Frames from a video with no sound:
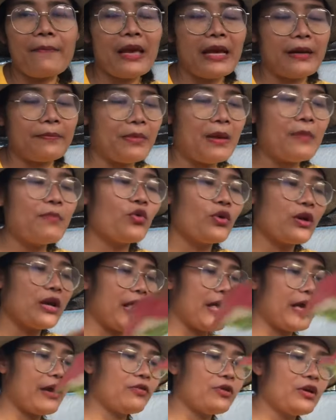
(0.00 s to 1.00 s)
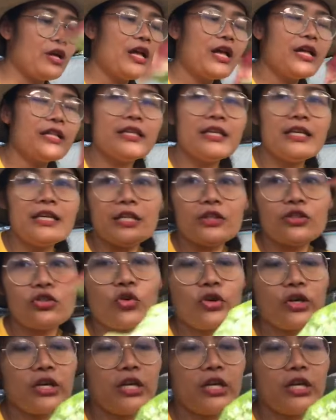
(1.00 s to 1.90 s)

แบ่งไปหมดแล้ว ทีนี้ต้น